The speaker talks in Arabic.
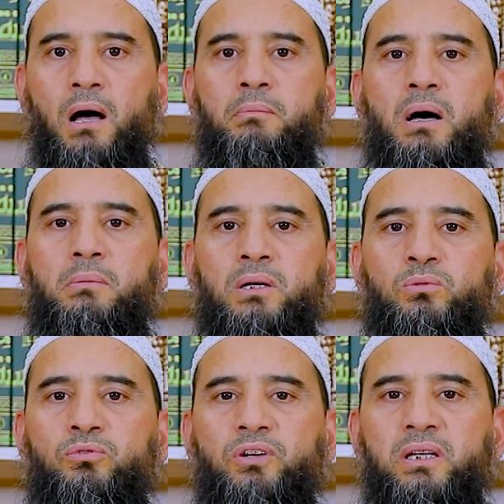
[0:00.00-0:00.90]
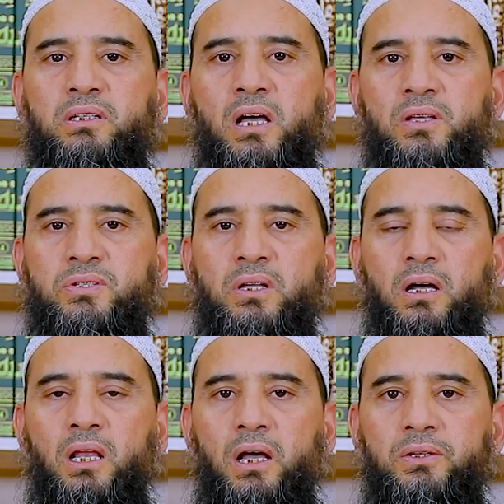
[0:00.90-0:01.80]
أما بعد فإن
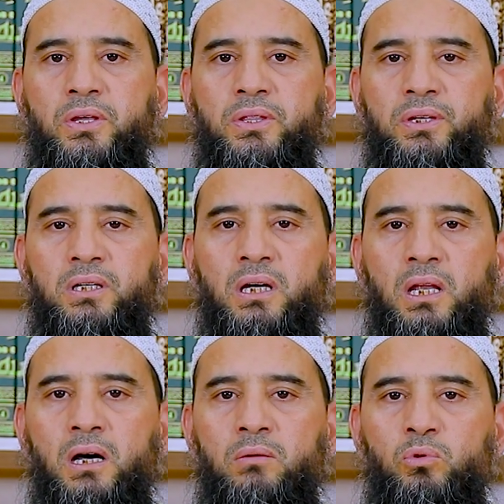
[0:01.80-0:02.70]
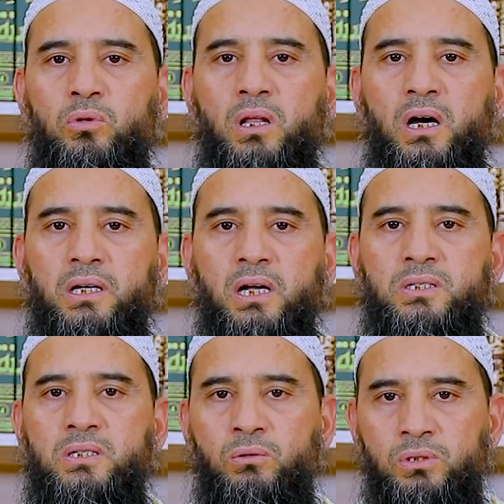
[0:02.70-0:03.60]
أصدق الحديث كلام الله
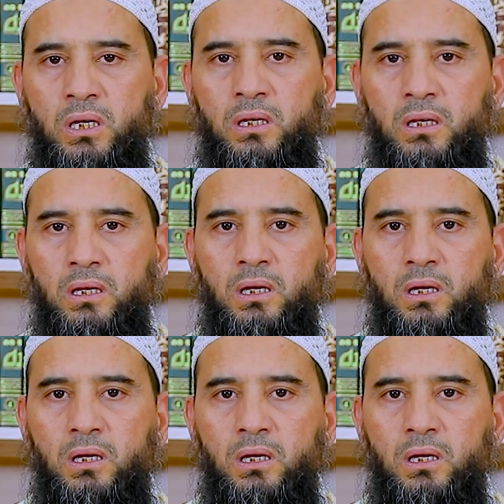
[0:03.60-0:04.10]
عز وجل